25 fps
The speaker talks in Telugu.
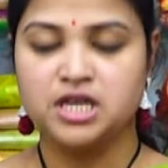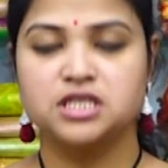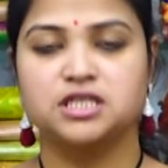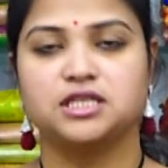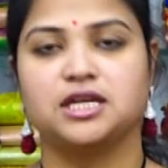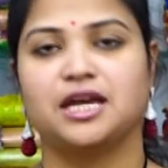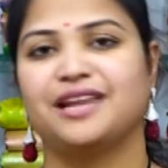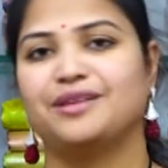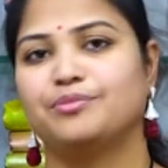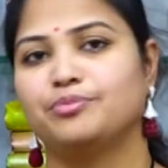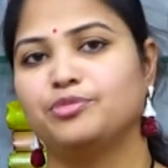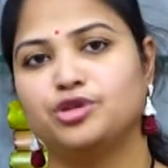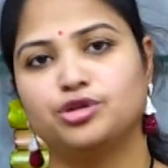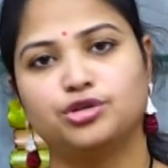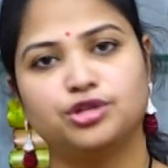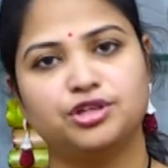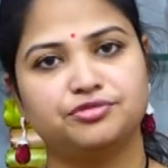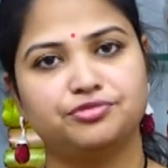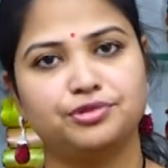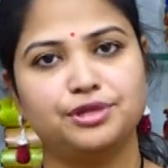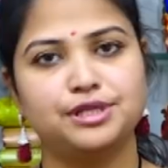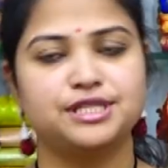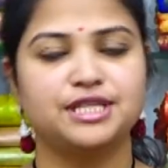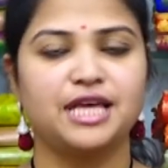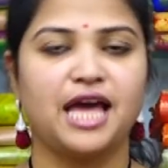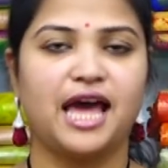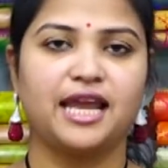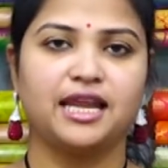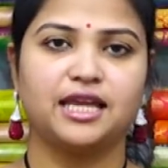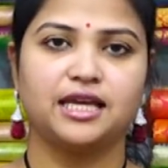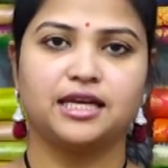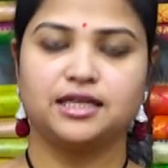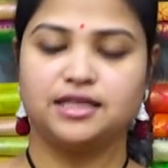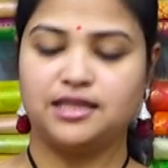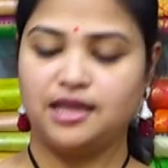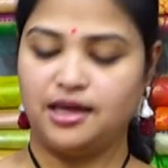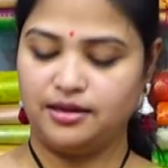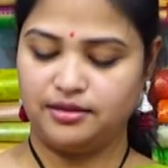చాలా బ్యూటిఫుల్ శారీ
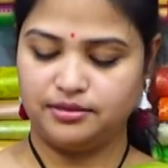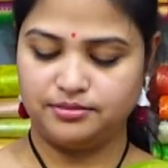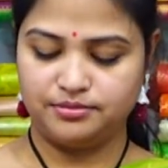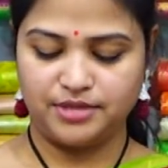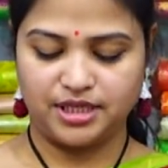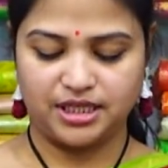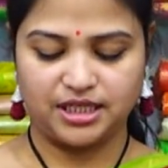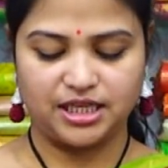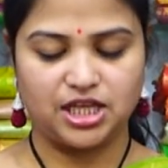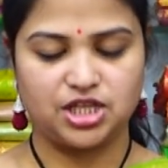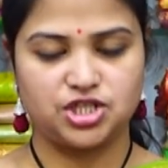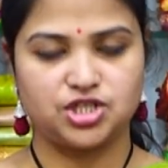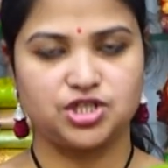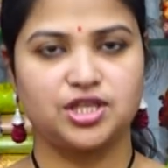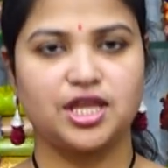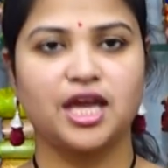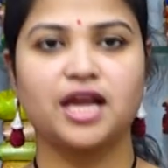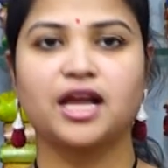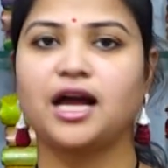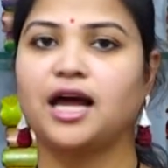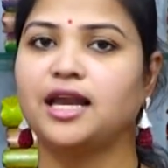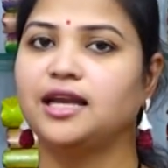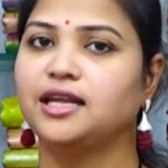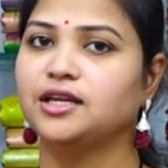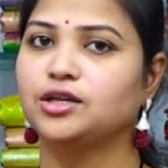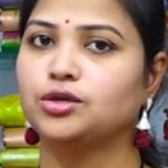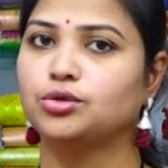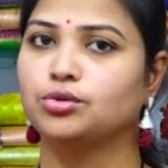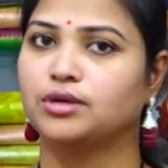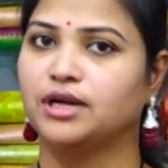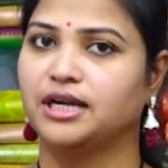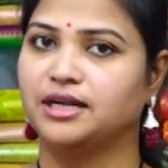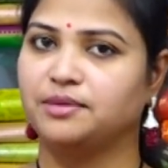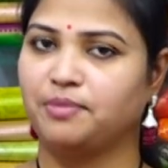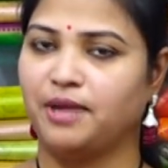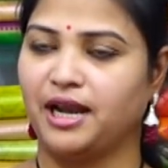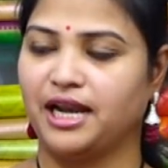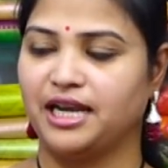కదా మీకు నచ్చితే కానీ
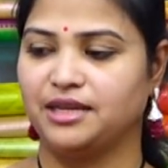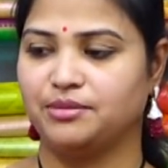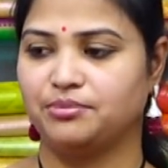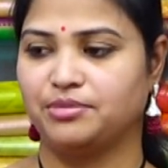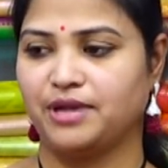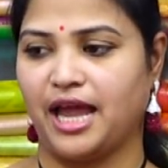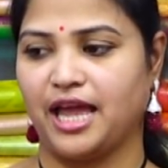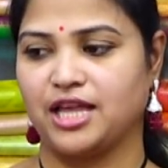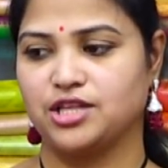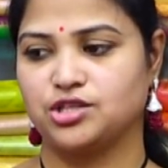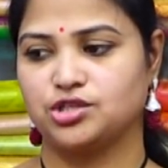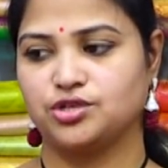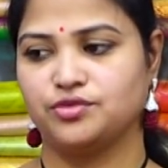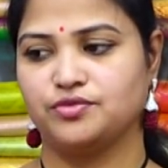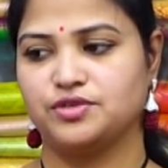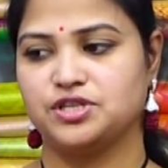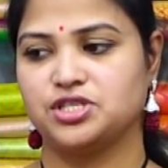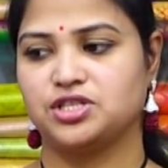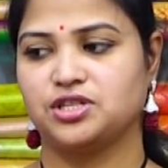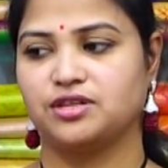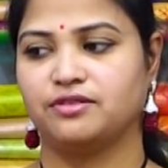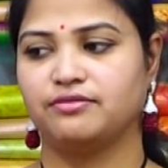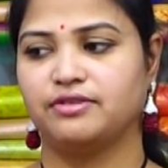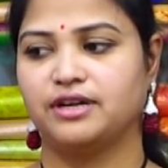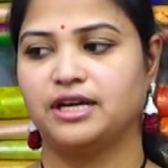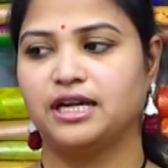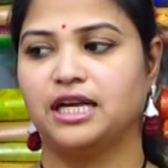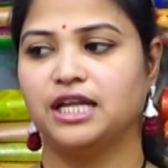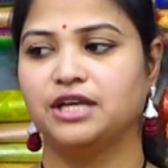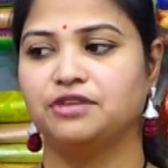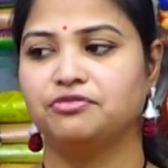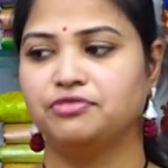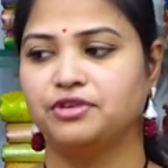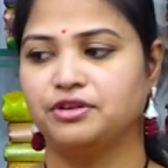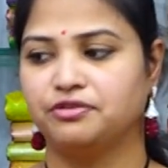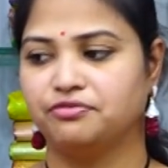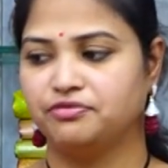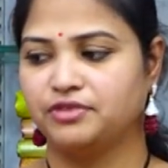కుకట్పల్లి బ్రాంచ్కి విజిట్ అవ్వండి
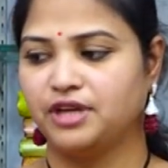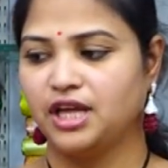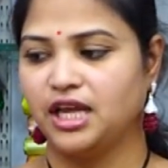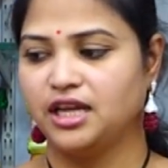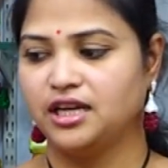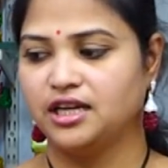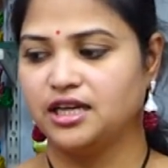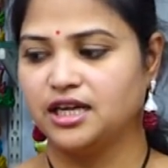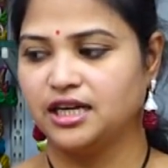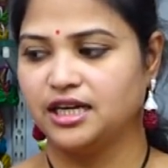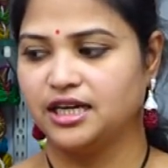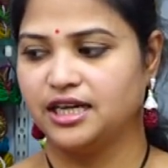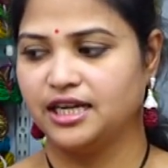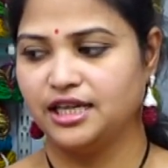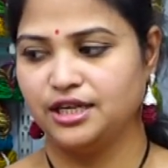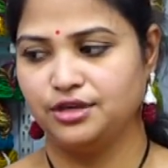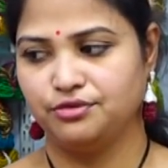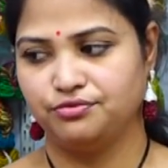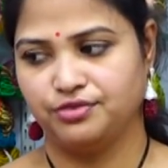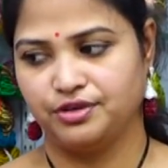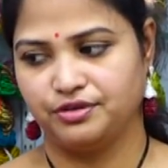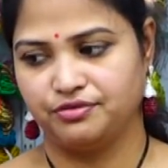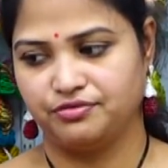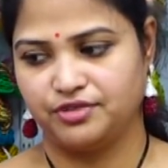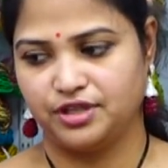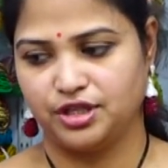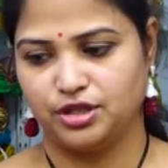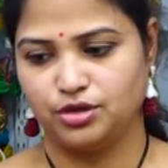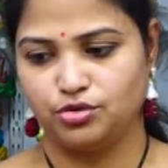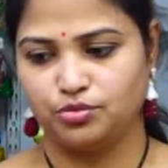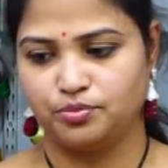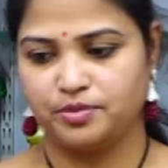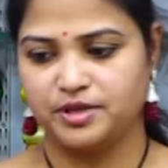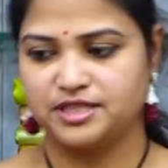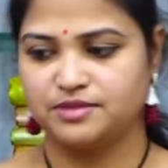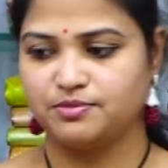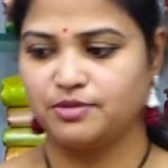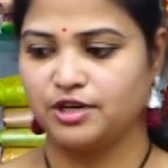ఫిఫ్టీన్ హండ్రెడ్ అండ్ ఫిఫ్టీ
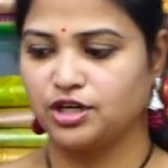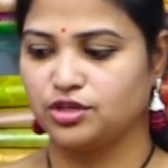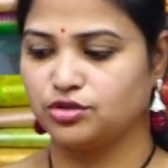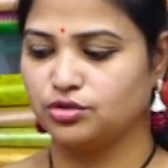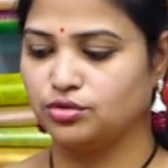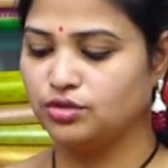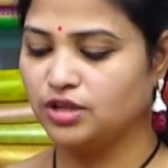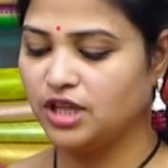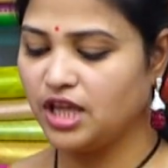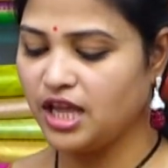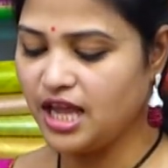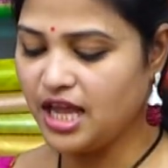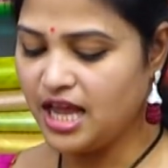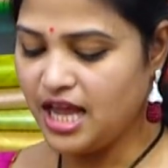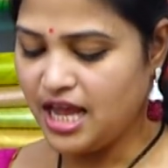రూపీస్ పడుతుంది